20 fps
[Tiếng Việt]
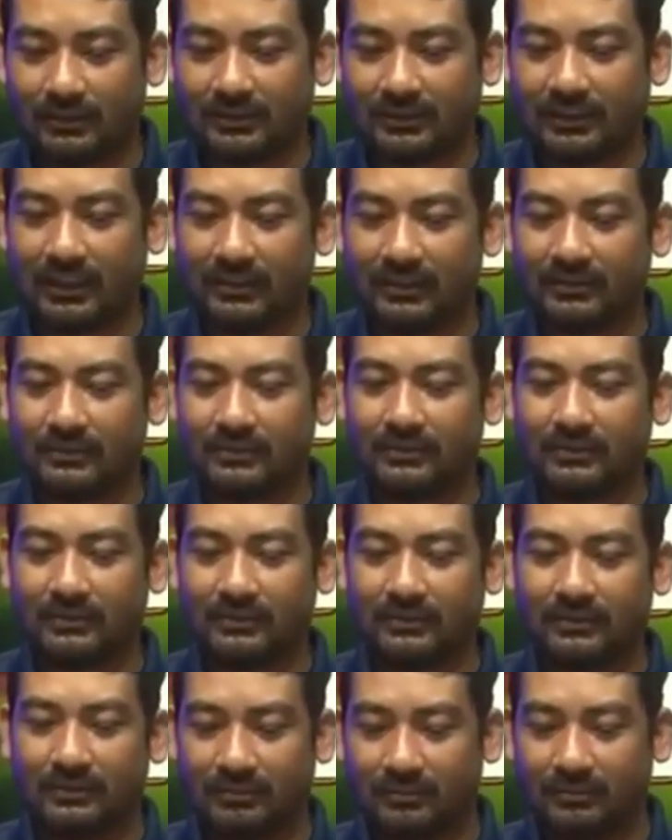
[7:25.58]
chẳng
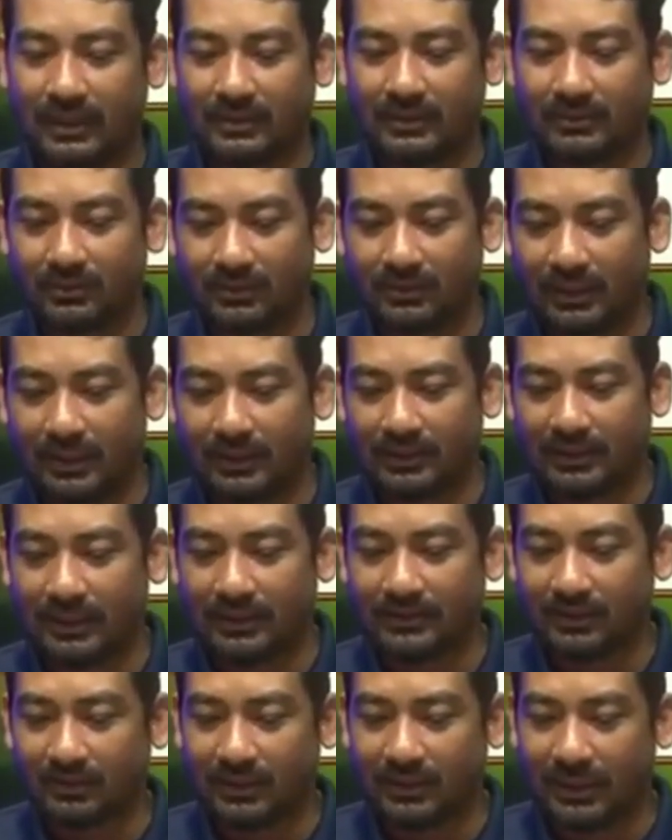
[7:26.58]
và số sau đây thì
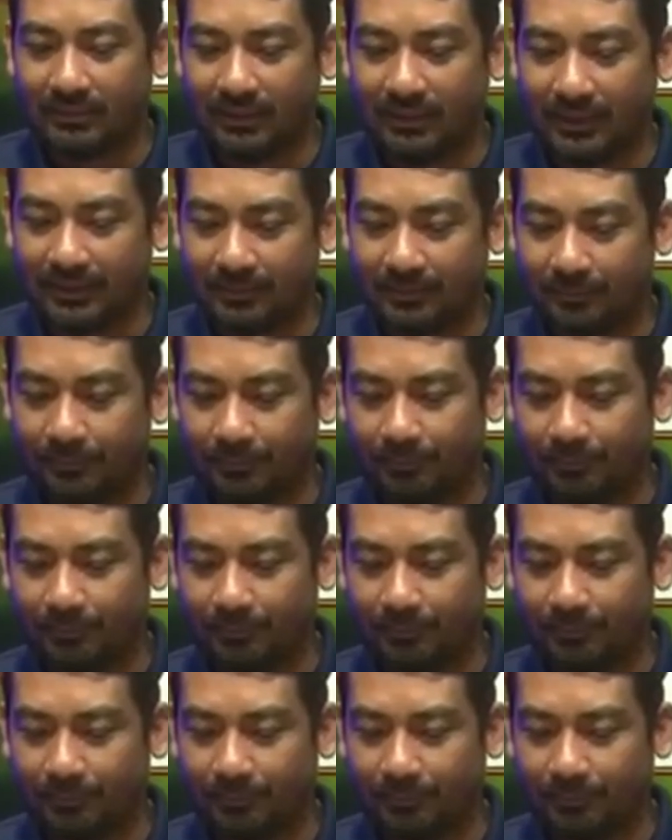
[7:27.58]
can xong lại mình